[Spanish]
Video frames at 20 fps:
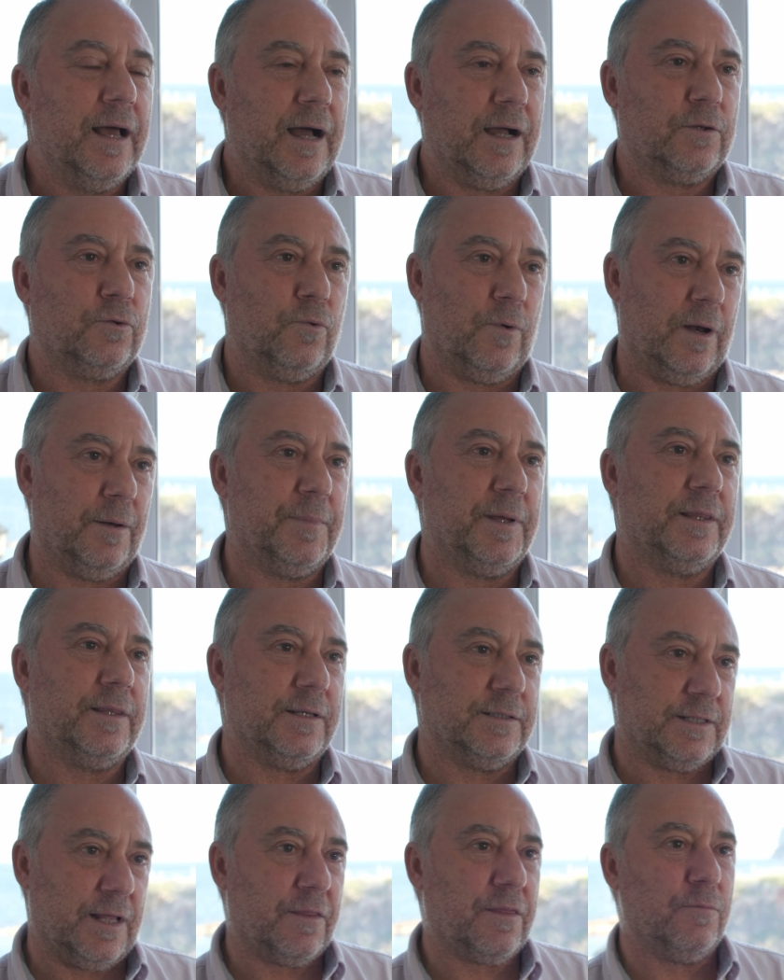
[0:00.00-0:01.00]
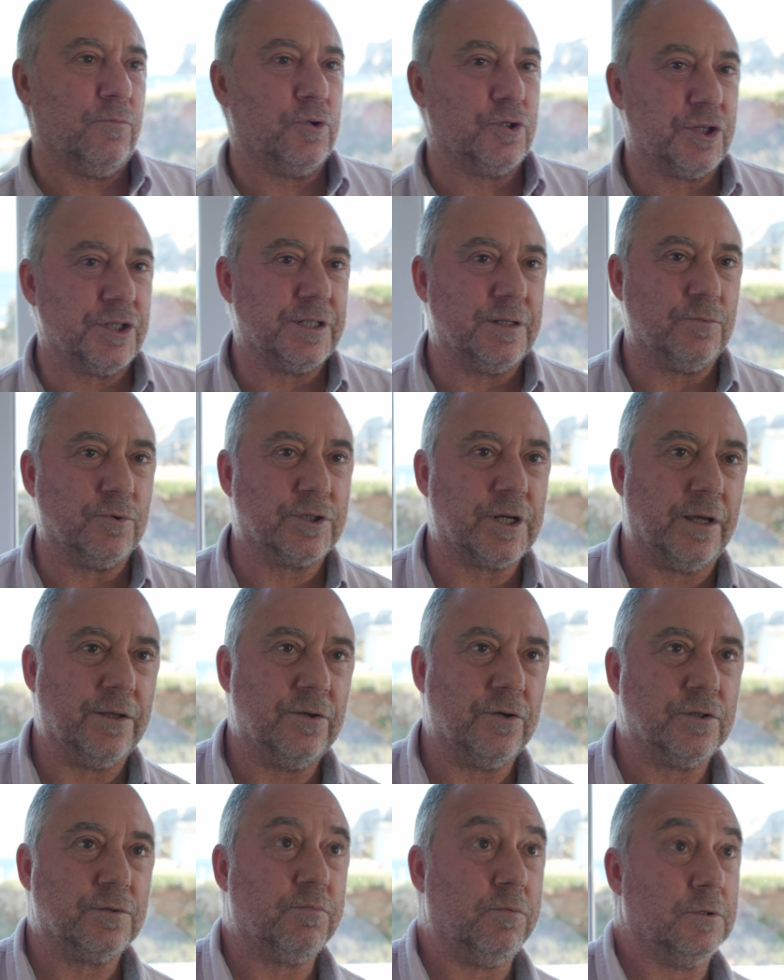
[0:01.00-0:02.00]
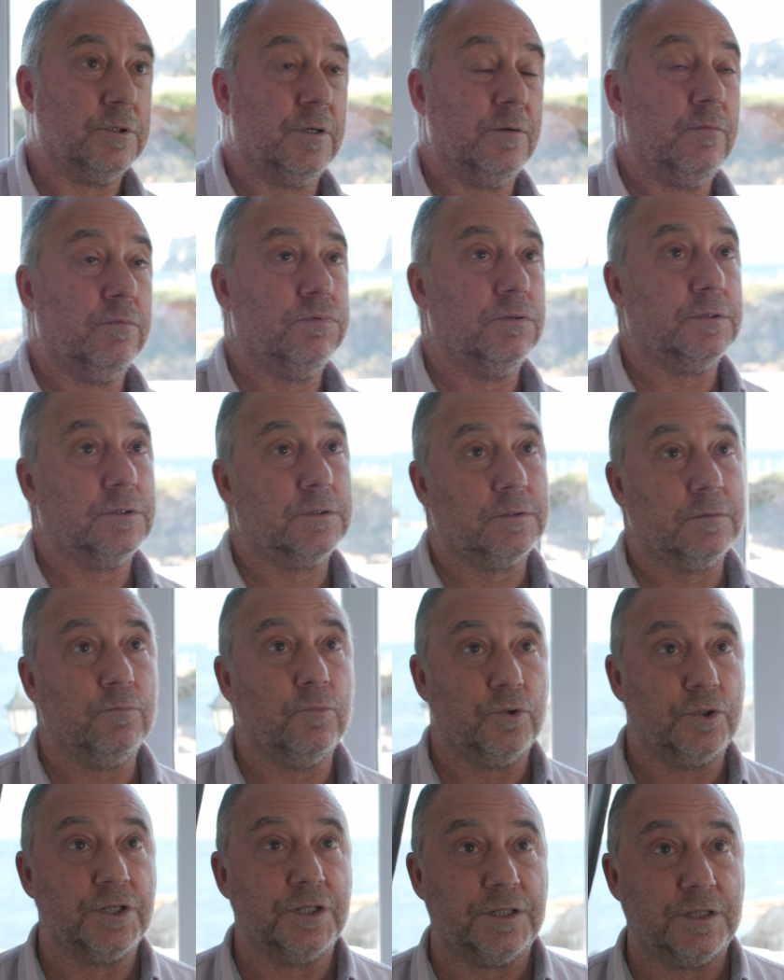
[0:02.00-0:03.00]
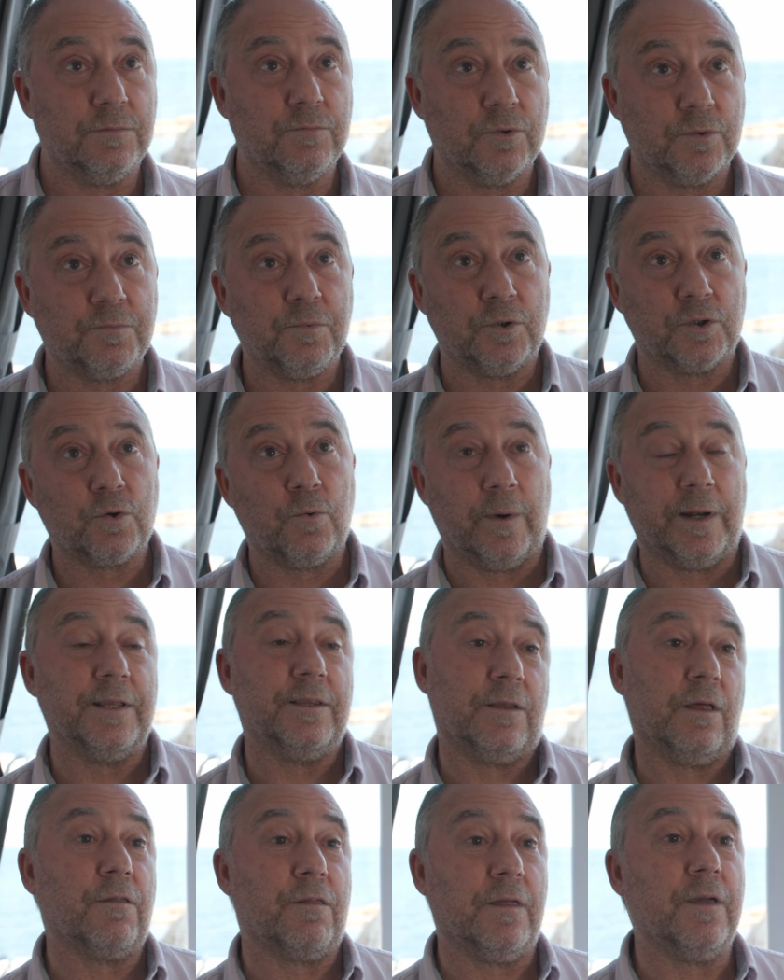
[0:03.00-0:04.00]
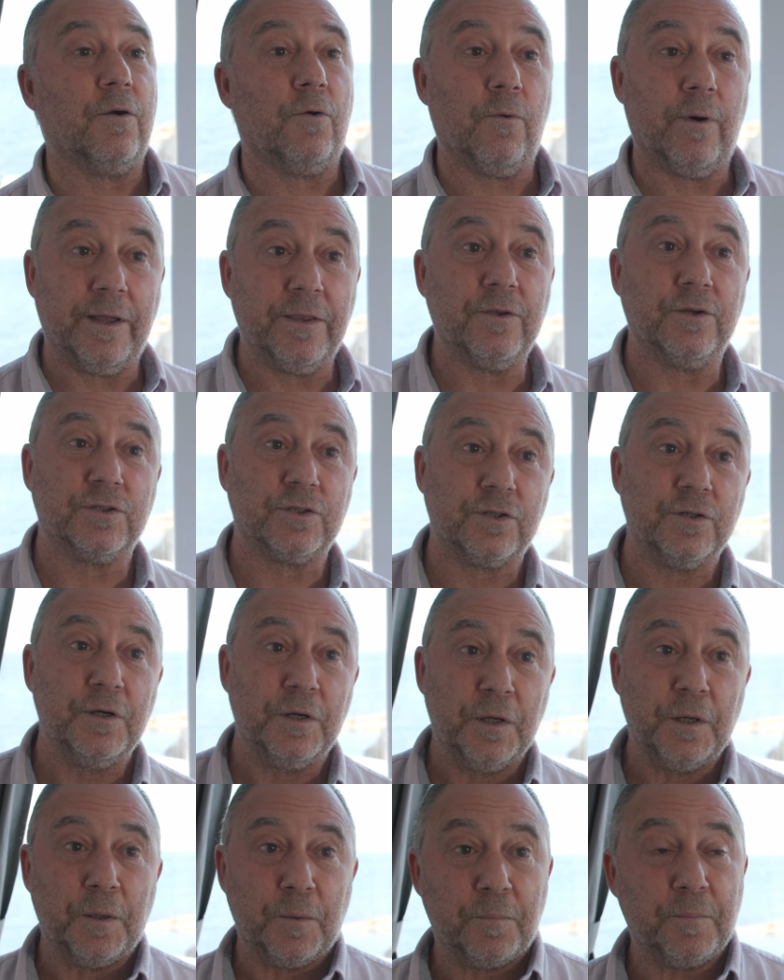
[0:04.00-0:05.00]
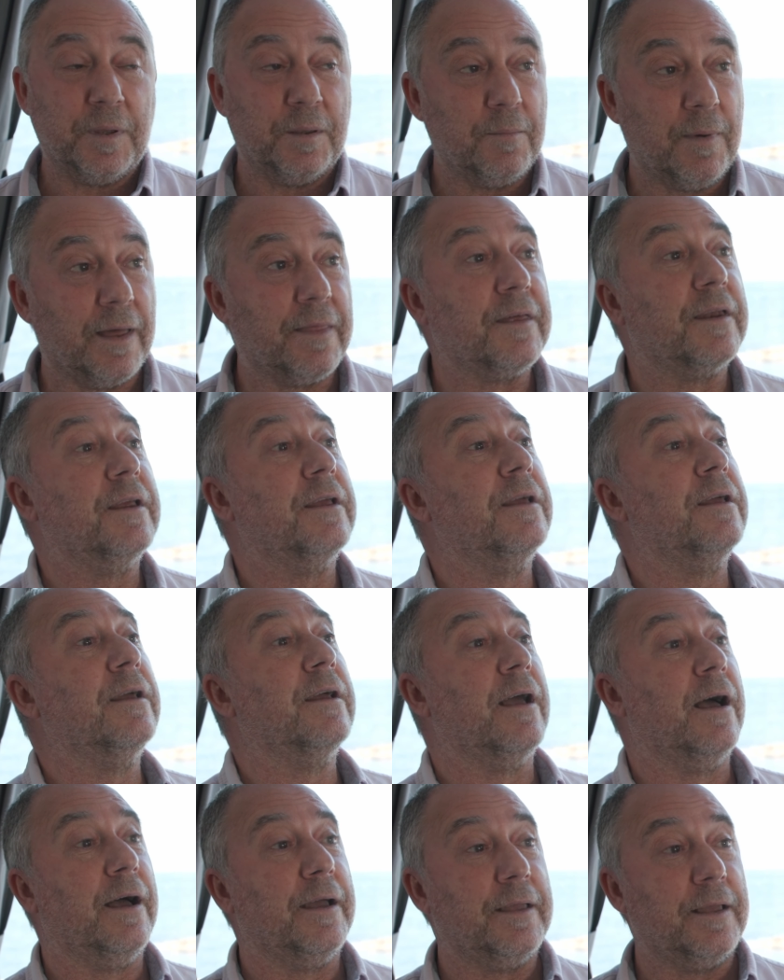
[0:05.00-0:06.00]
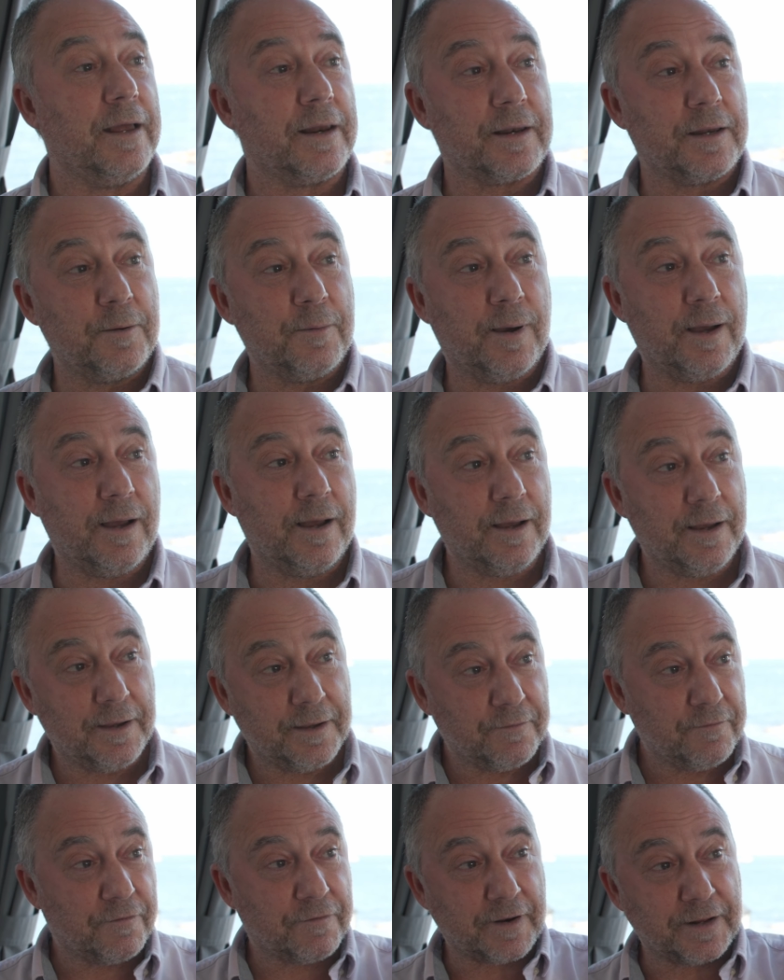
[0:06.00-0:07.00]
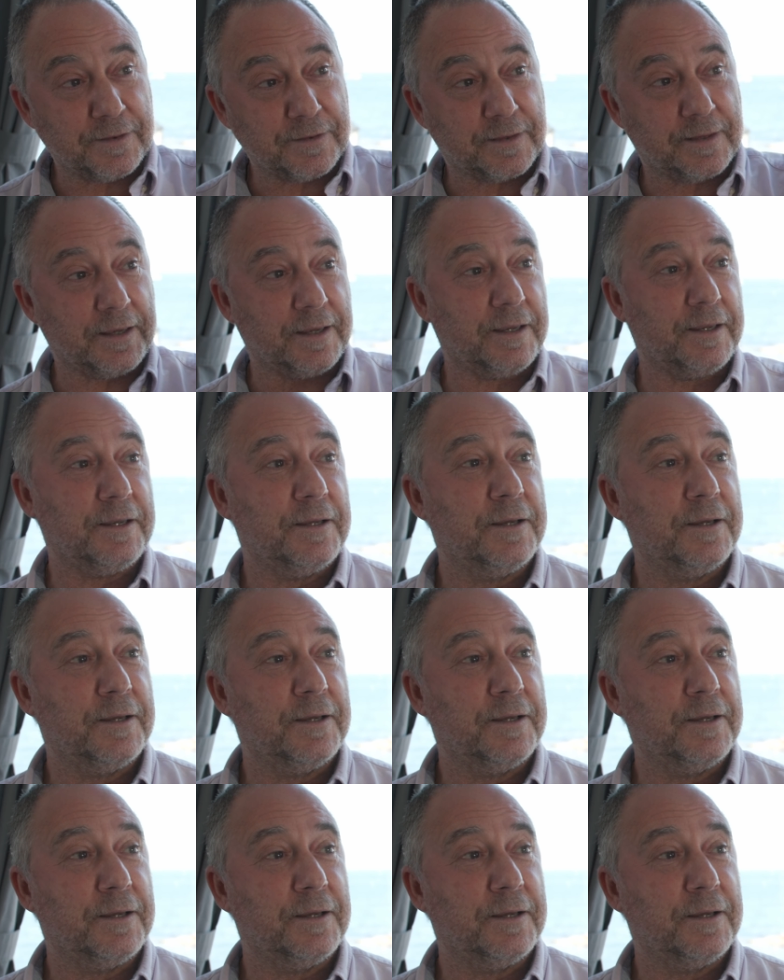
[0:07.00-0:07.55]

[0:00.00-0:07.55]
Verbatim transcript: actualmente desde hace muchísimos años, pues, pues muchísimos, pues 45 años mi madre, ahí arriba enfrente,